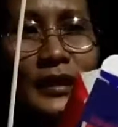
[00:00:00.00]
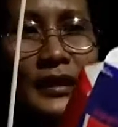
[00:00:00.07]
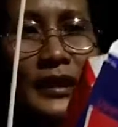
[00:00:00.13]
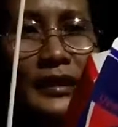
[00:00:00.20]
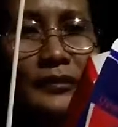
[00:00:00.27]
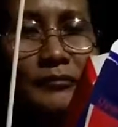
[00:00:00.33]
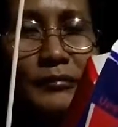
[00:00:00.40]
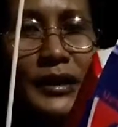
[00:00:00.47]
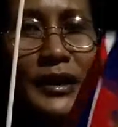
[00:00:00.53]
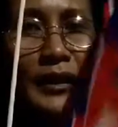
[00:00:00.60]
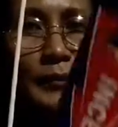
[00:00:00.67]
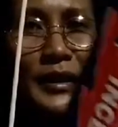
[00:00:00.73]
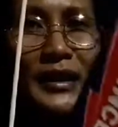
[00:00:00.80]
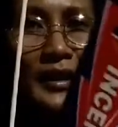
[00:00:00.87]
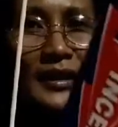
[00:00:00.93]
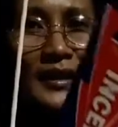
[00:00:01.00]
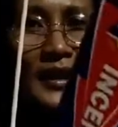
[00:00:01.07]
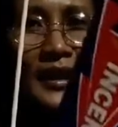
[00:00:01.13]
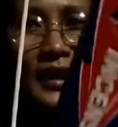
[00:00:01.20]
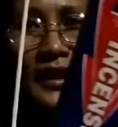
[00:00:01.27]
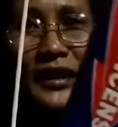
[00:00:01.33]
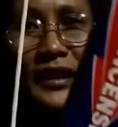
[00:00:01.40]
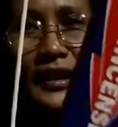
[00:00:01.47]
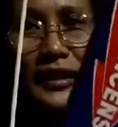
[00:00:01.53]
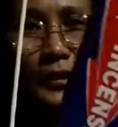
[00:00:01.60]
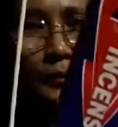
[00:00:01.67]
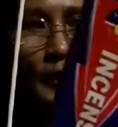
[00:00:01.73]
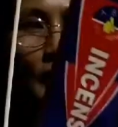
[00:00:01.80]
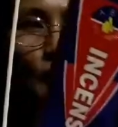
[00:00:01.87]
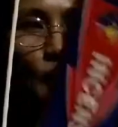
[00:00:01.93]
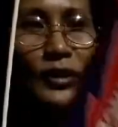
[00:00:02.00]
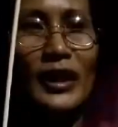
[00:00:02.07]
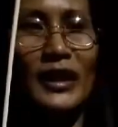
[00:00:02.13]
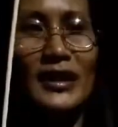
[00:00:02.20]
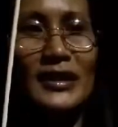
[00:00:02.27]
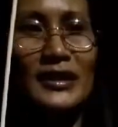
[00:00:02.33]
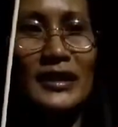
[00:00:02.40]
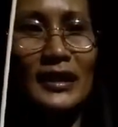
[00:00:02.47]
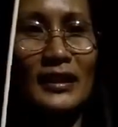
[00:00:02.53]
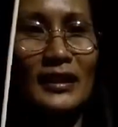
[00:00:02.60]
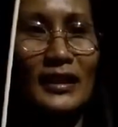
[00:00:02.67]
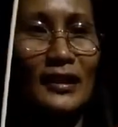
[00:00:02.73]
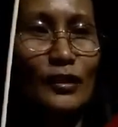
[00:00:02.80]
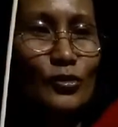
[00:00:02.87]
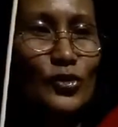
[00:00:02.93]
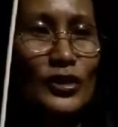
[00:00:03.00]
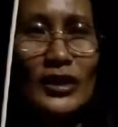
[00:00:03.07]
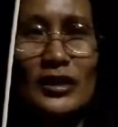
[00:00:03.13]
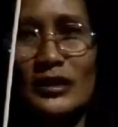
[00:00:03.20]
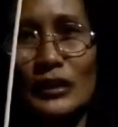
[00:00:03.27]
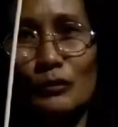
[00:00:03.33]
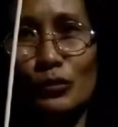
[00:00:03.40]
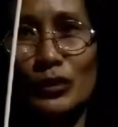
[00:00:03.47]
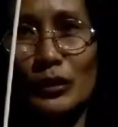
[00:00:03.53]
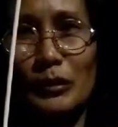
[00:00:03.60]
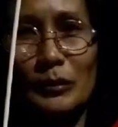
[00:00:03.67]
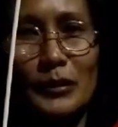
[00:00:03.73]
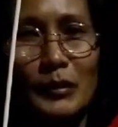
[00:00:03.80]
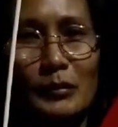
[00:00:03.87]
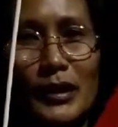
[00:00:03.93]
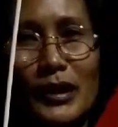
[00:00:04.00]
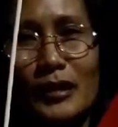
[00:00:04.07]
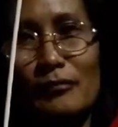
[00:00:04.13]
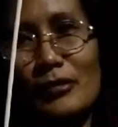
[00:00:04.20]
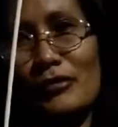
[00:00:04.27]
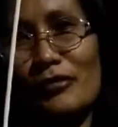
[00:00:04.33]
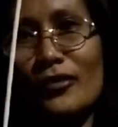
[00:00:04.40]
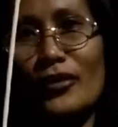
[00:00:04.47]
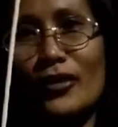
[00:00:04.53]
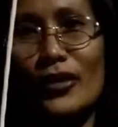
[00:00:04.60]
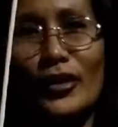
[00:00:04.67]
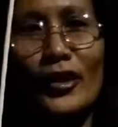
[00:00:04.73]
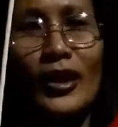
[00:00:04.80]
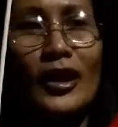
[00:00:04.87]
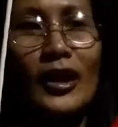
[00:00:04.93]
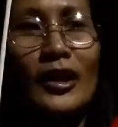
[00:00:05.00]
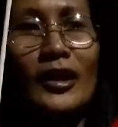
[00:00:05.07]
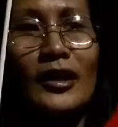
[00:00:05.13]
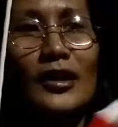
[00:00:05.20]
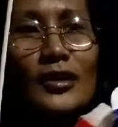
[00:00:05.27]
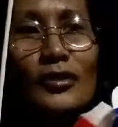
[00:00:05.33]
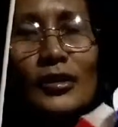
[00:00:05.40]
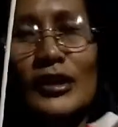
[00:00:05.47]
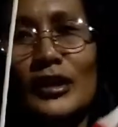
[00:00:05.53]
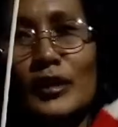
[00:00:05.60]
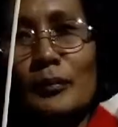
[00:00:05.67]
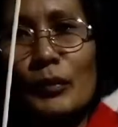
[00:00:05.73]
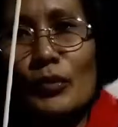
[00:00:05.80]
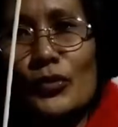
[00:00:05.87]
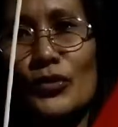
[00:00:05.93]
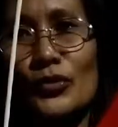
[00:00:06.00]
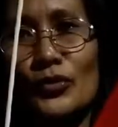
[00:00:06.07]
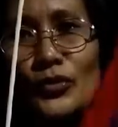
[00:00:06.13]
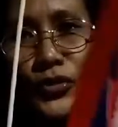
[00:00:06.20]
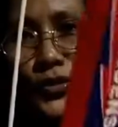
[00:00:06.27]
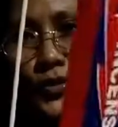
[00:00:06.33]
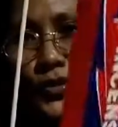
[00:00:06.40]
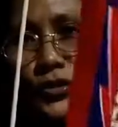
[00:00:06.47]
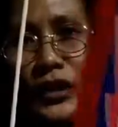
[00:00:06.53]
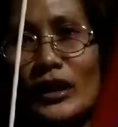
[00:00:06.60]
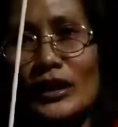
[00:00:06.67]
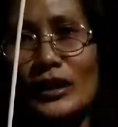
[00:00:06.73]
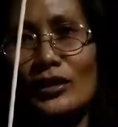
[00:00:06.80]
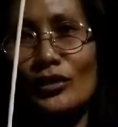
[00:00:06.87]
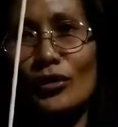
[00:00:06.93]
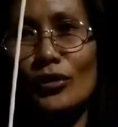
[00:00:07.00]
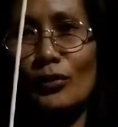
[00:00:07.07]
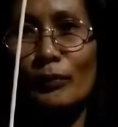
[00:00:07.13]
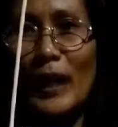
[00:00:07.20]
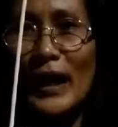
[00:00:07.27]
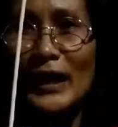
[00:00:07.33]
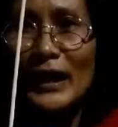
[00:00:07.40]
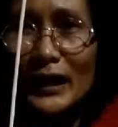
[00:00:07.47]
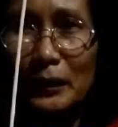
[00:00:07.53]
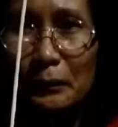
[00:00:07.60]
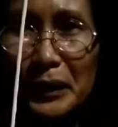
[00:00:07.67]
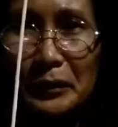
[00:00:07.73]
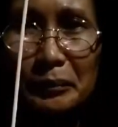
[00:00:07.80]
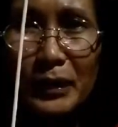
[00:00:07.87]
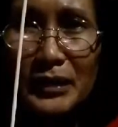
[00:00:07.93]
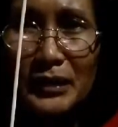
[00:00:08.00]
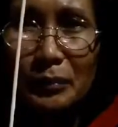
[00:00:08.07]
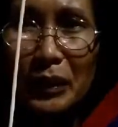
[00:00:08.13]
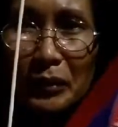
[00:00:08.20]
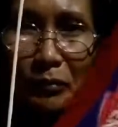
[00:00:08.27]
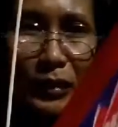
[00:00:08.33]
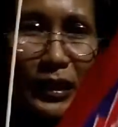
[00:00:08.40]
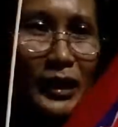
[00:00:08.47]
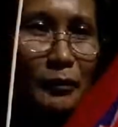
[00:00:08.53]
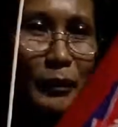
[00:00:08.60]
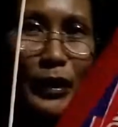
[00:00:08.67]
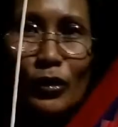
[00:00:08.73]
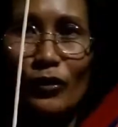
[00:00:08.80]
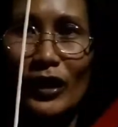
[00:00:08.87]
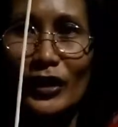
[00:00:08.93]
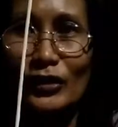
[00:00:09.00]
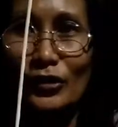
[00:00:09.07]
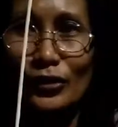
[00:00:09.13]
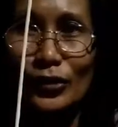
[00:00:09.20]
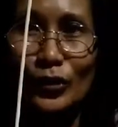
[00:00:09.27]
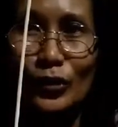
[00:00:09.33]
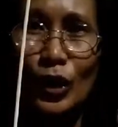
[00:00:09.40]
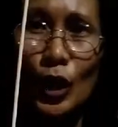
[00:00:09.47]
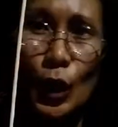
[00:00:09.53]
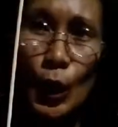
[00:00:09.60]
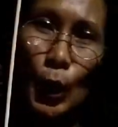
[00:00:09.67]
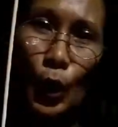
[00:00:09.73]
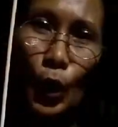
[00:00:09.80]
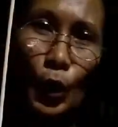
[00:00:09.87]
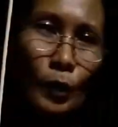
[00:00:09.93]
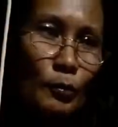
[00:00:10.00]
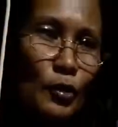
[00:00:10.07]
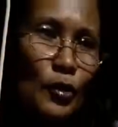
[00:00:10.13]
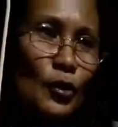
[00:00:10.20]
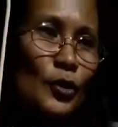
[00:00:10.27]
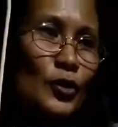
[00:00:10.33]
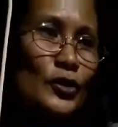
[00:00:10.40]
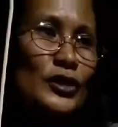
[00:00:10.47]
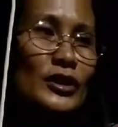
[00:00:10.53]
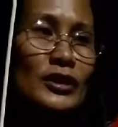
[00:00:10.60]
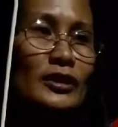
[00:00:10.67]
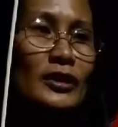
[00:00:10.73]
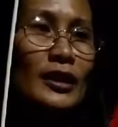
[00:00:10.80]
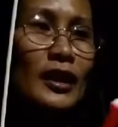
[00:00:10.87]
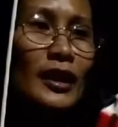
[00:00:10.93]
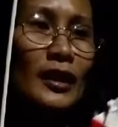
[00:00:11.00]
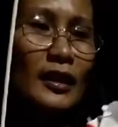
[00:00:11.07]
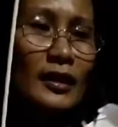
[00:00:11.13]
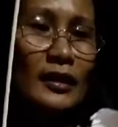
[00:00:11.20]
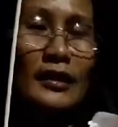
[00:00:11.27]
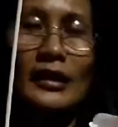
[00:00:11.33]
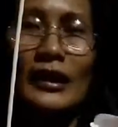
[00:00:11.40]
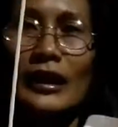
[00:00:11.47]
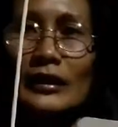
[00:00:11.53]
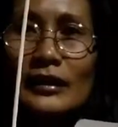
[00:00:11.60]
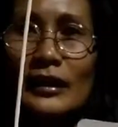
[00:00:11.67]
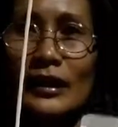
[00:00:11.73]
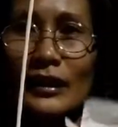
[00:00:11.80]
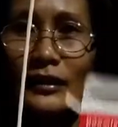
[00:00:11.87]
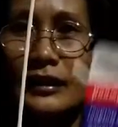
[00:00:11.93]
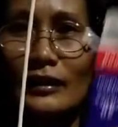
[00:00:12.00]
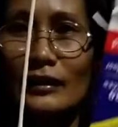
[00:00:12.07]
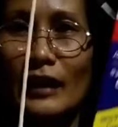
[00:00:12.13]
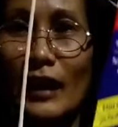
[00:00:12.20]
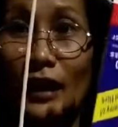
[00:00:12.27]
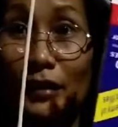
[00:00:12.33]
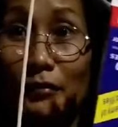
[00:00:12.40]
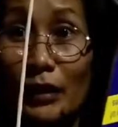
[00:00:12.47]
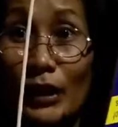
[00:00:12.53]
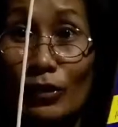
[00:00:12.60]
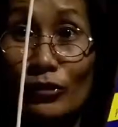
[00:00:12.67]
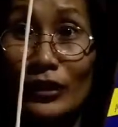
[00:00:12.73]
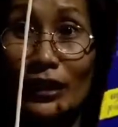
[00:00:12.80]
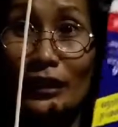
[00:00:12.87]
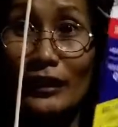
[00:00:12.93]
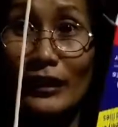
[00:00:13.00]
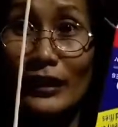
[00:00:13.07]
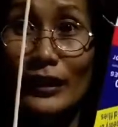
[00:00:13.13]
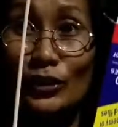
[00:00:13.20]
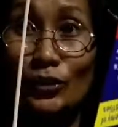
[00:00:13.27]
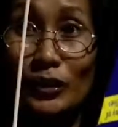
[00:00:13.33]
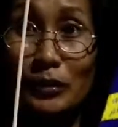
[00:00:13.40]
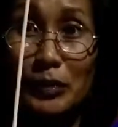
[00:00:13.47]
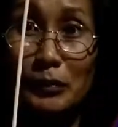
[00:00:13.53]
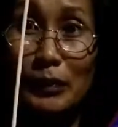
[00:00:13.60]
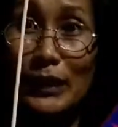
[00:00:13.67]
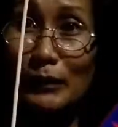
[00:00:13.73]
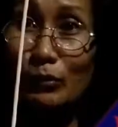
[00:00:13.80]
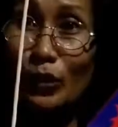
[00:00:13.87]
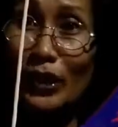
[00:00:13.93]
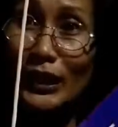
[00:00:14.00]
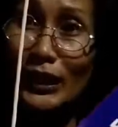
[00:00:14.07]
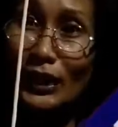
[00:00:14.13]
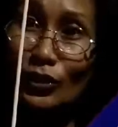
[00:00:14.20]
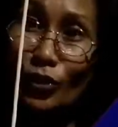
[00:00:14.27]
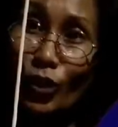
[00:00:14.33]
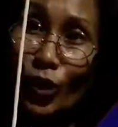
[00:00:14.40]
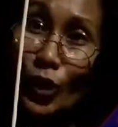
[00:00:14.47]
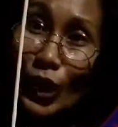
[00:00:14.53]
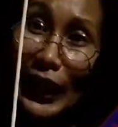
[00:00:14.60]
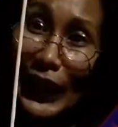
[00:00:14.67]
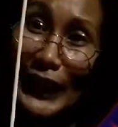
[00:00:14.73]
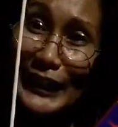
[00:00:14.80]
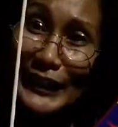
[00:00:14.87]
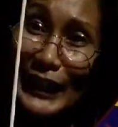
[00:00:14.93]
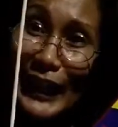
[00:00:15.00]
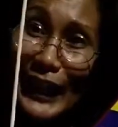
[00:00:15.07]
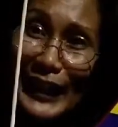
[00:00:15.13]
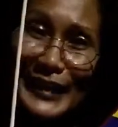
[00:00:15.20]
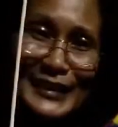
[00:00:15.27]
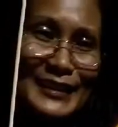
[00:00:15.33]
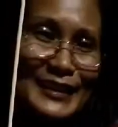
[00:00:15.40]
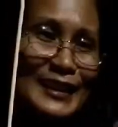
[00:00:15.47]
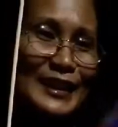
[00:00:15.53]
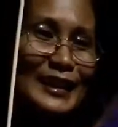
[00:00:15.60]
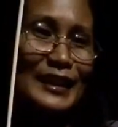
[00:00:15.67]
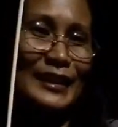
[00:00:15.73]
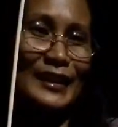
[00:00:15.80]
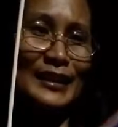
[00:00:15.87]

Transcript: ayan marami na kasi naging in demand to guys kaya kung saan saan mo na mabibili before nung hindi pa uso-uso yung ganito pahirapan pa sa pagbili pero ngayon almost lahat na ng tindahan meron na ng ganito nabibili mo rin ito online guys